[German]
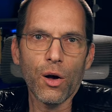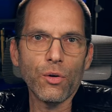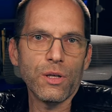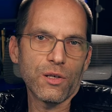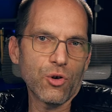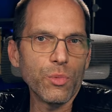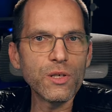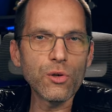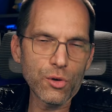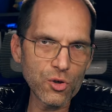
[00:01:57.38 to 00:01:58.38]
Und jetzt komme ich
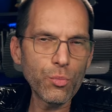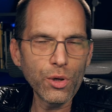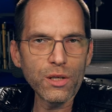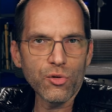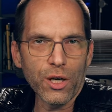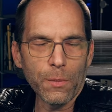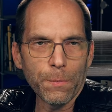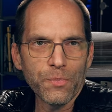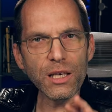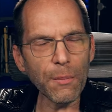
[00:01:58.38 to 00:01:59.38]
zurück zu Bullet Train.
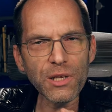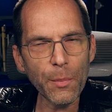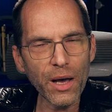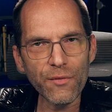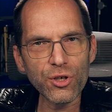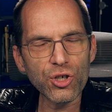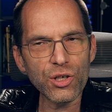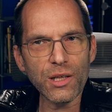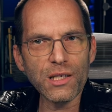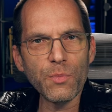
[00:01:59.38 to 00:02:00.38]
Ich habe mich dabei
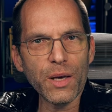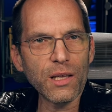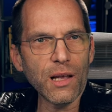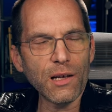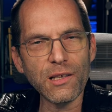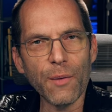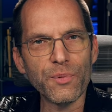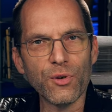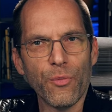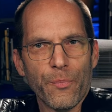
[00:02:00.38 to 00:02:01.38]
erwischt, dass ich mir gedacht
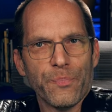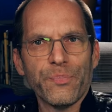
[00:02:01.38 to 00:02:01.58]
habe, so,